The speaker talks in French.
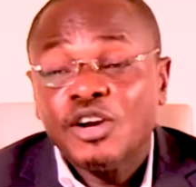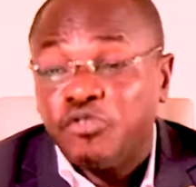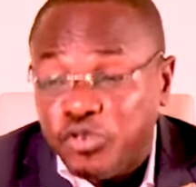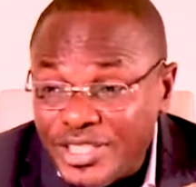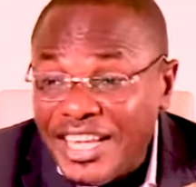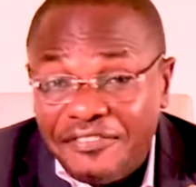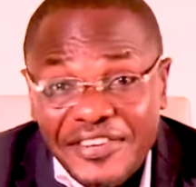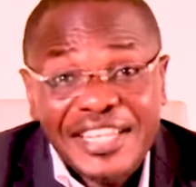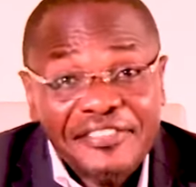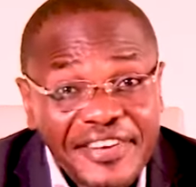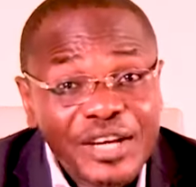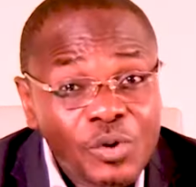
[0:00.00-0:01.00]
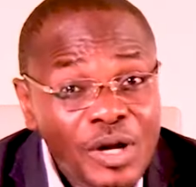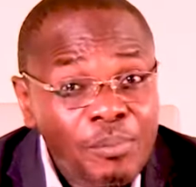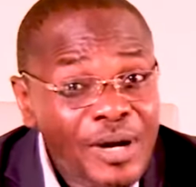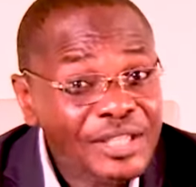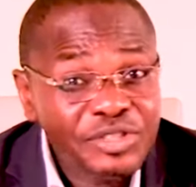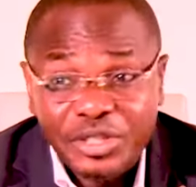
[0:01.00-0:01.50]
Vous avez des vrais
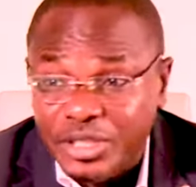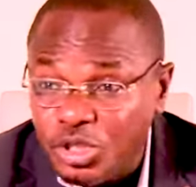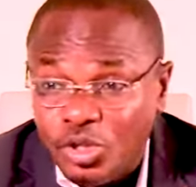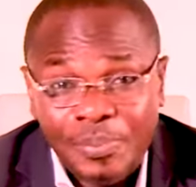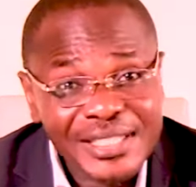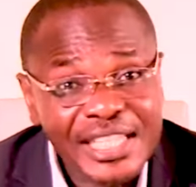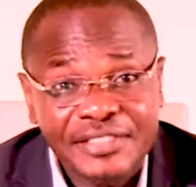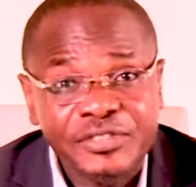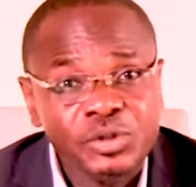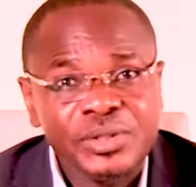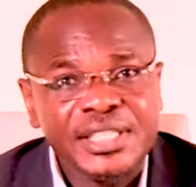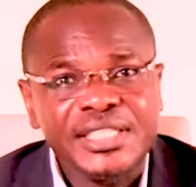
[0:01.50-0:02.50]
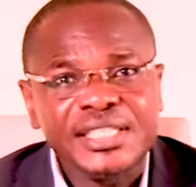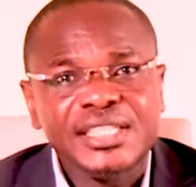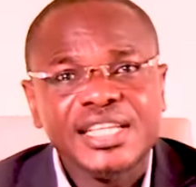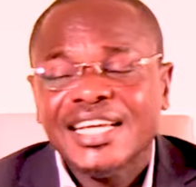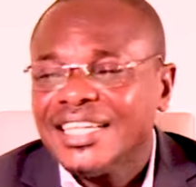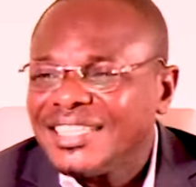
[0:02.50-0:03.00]
collaborateurs qui ne sont pas servis
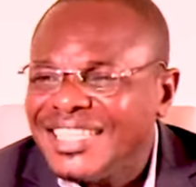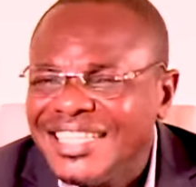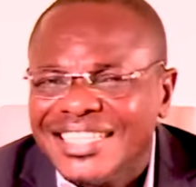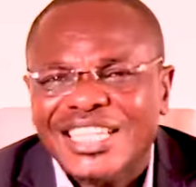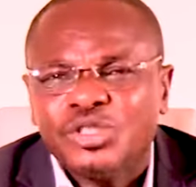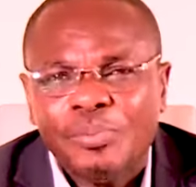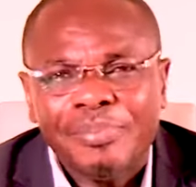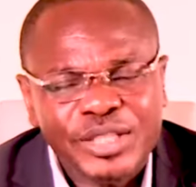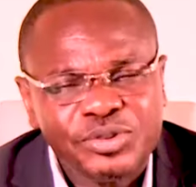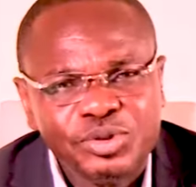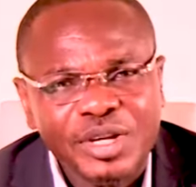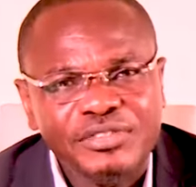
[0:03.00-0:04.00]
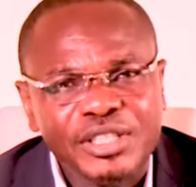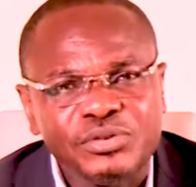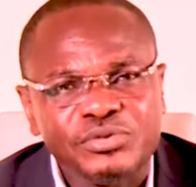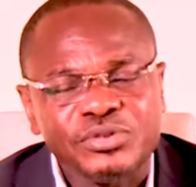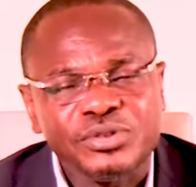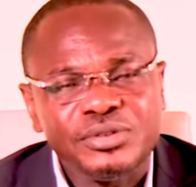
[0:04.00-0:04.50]
jusqu'ici, qui se sont battus avec
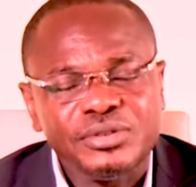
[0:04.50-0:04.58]
vous.